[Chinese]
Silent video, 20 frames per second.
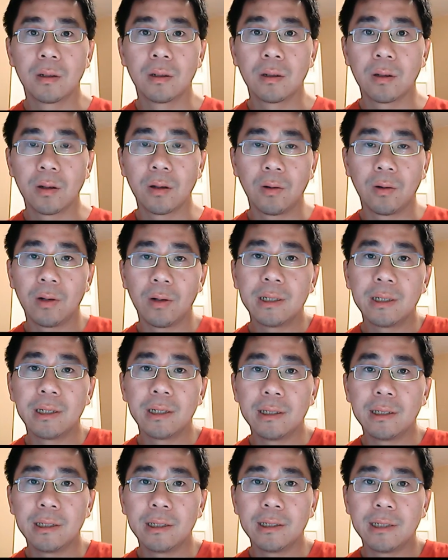欢迎
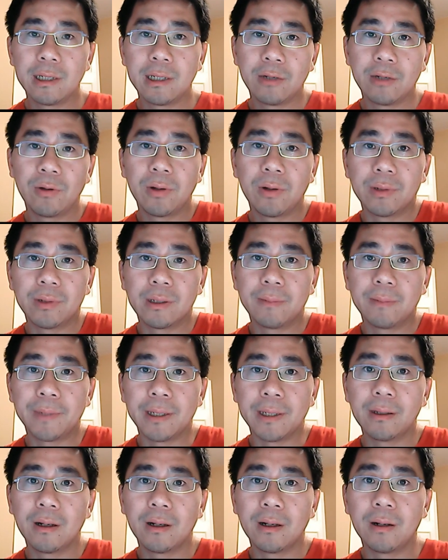您订阅我的
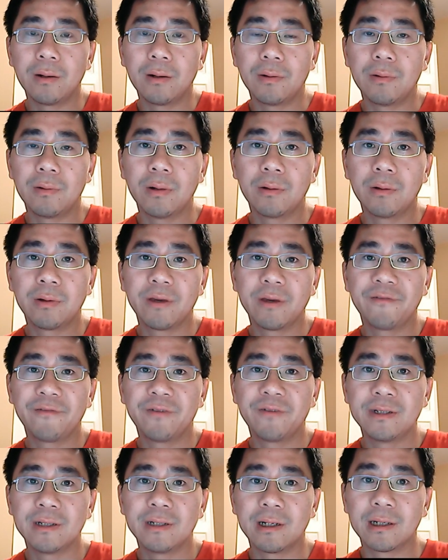频道，我会分
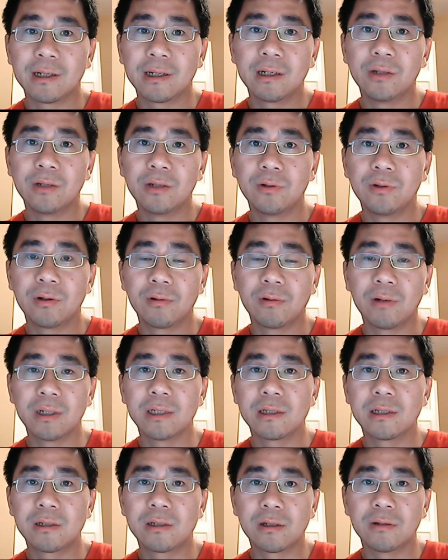享更多关于
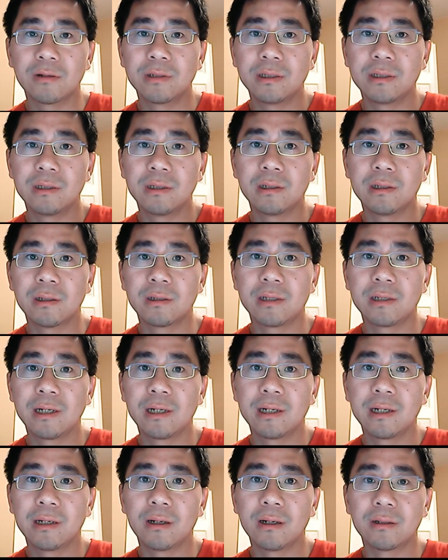手机和
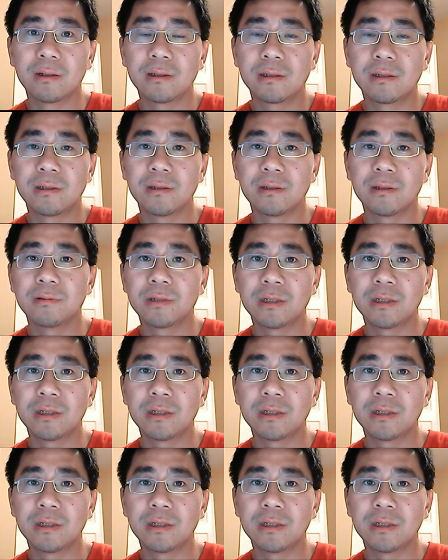电脑的使用小